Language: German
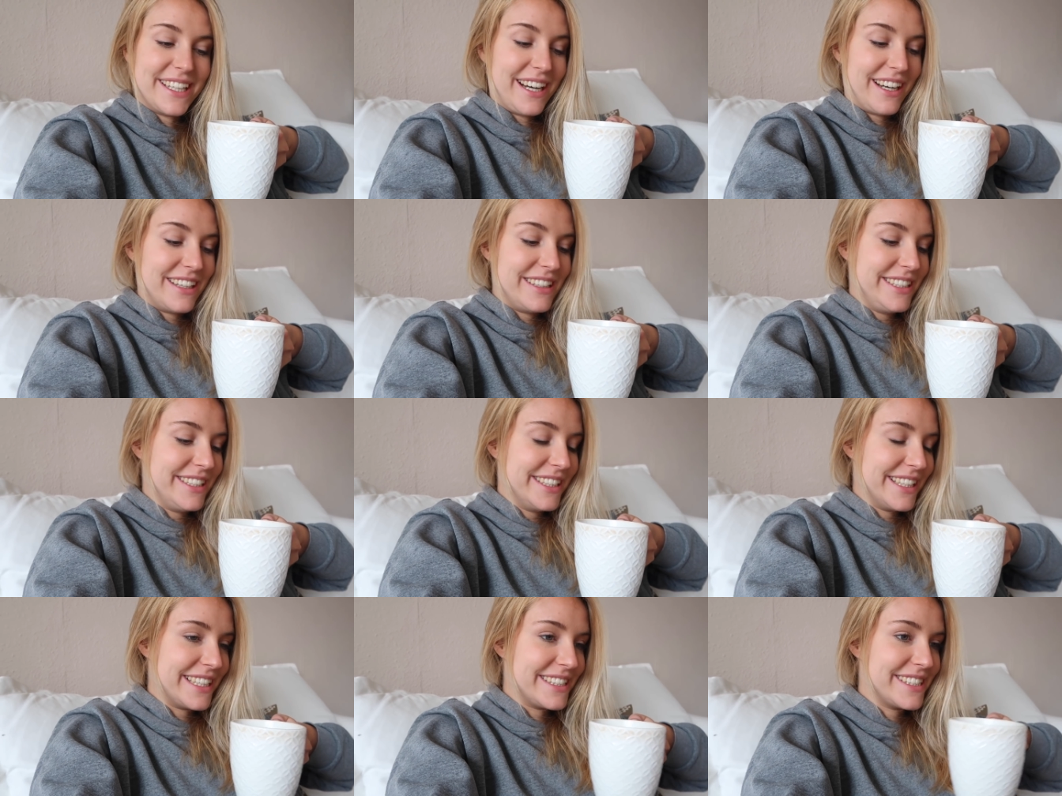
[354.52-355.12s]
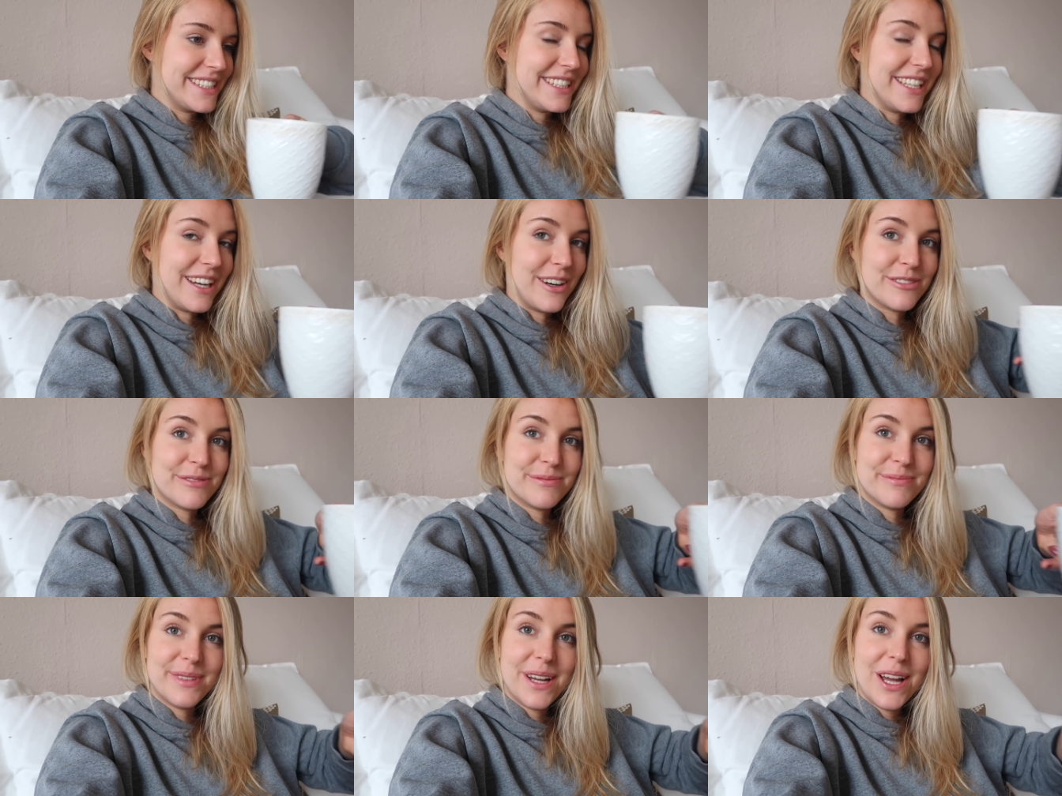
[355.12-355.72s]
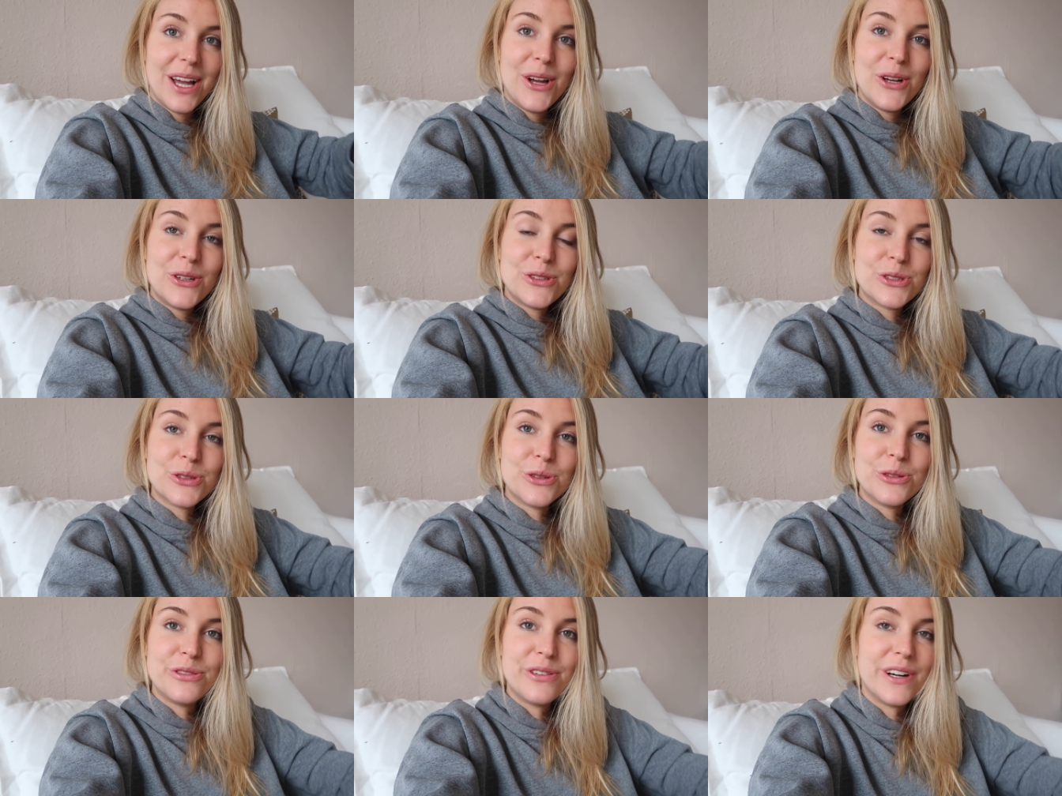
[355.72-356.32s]
Ja, liege jetzt hier auf dem
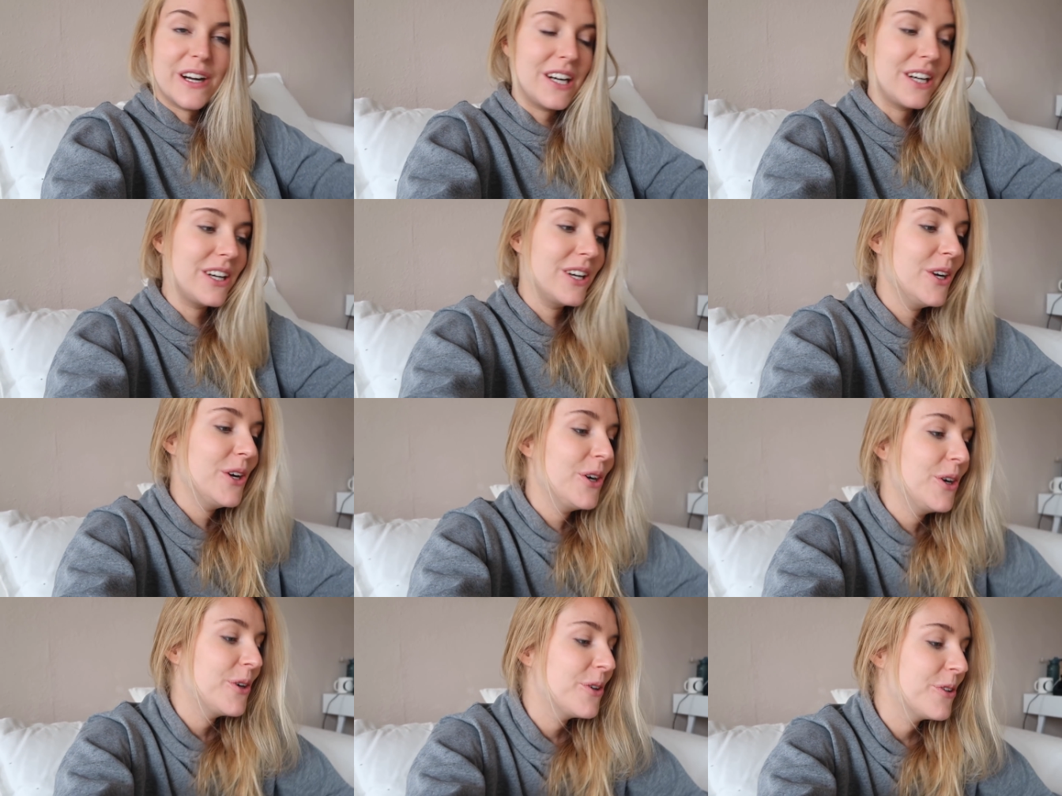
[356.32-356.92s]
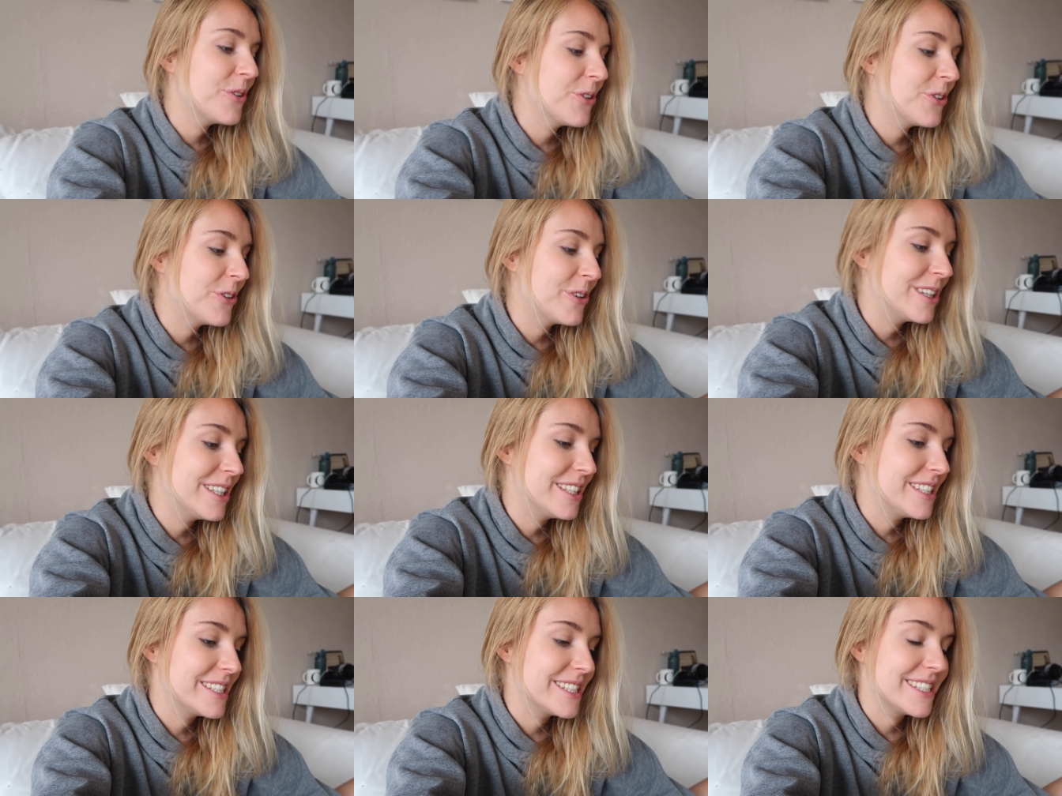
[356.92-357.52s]
Sofa und